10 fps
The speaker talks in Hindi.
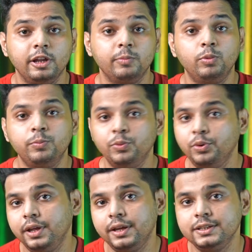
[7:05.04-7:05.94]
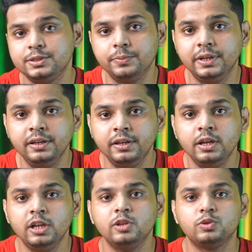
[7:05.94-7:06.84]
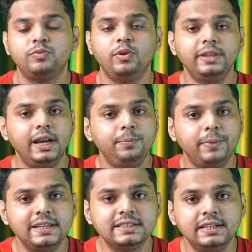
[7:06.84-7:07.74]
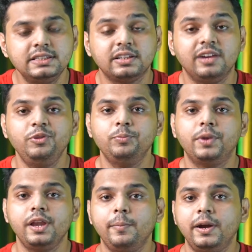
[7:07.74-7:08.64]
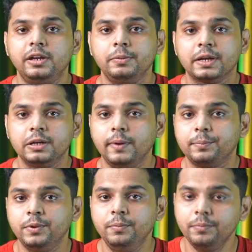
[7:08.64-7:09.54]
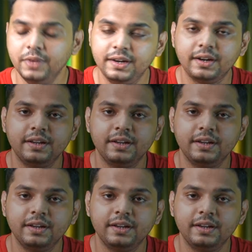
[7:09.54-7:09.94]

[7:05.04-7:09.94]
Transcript: टर्बो मोड है इसमें सो फॉर दैट प्राइस गाइज काफी बढ़िया बैटरी बैकअप आपको मिल रहा